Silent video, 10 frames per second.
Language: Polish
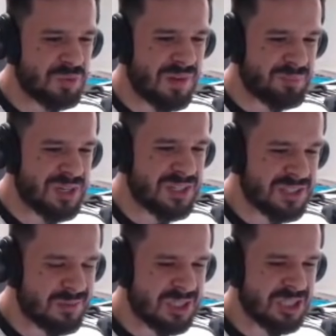być z
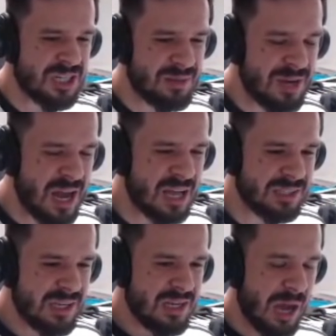kimś 7
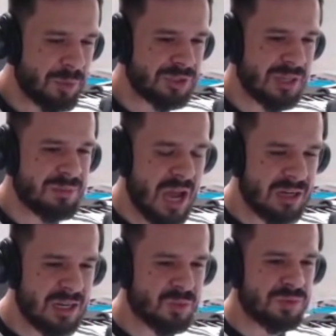lat, a potem
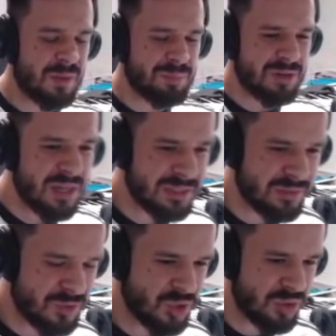nagle prywatę
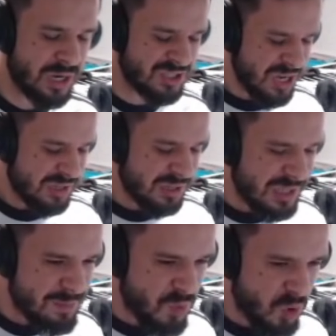wyciągać?
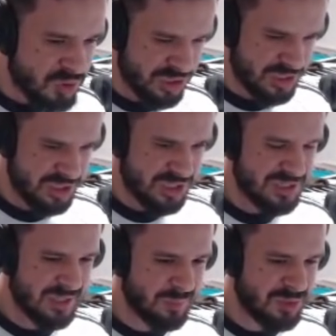Nie możesz się
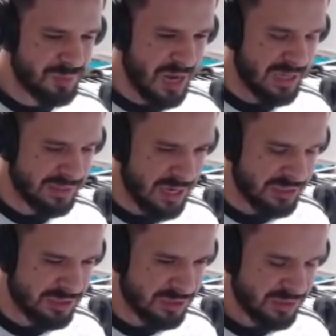z kimś
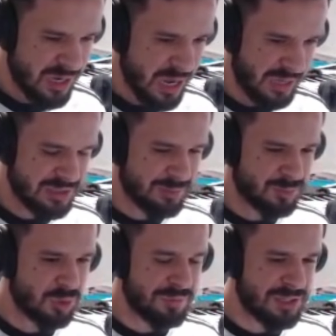bratać,
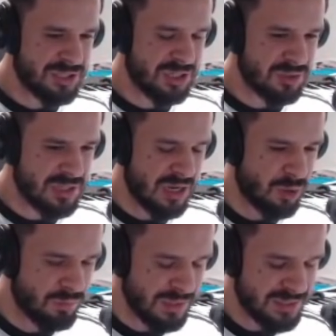akceptować jego
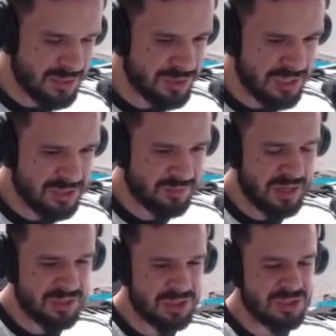zachowań, cały czas
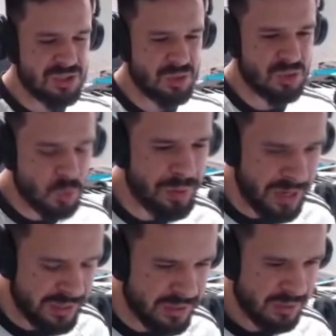twierdzić, że jest to
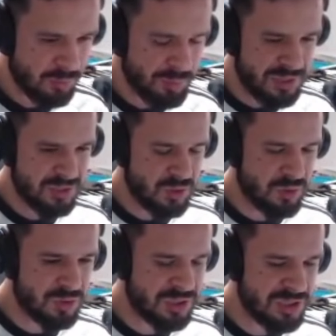super, bo masz z tego
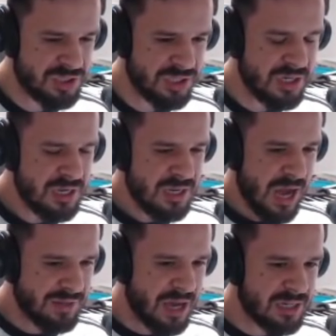korzyści,
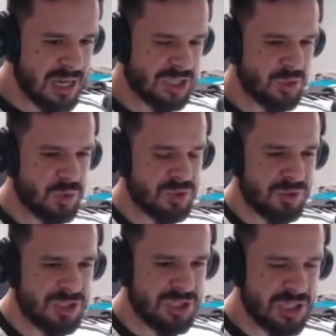a nagle jak się
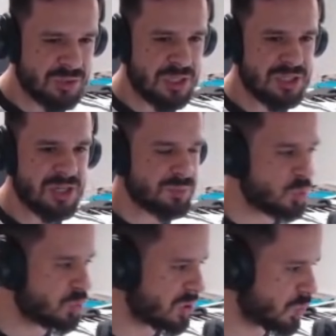rozchodzicie, to zaczynać
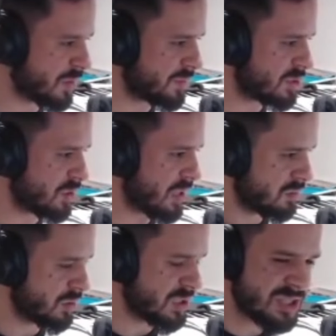brudy
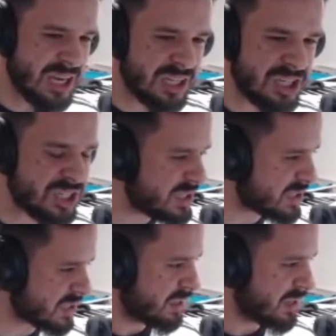wyciągać. To jest takie
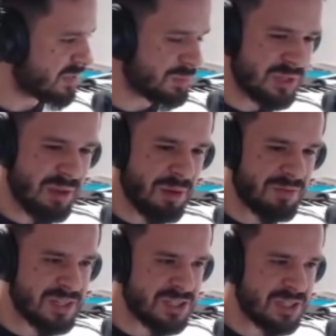śliskie. Nie wiem, ja mam
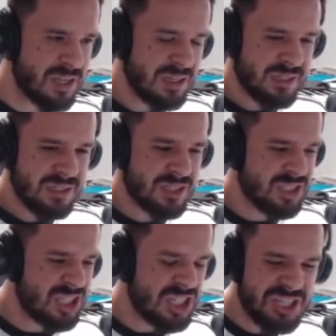wrażenie, że
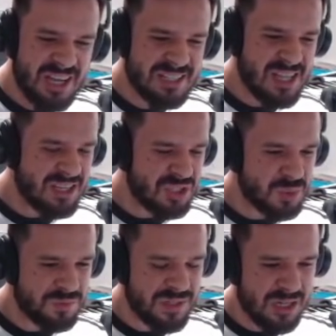dzisiaj jak znajdziesz
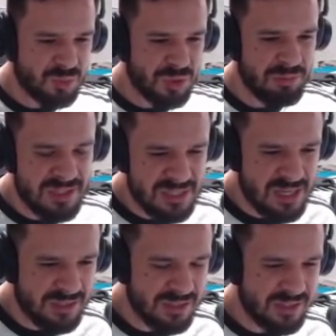człowieka, który ma
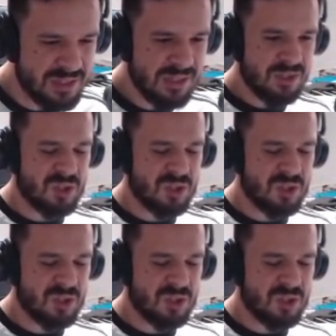zasady, to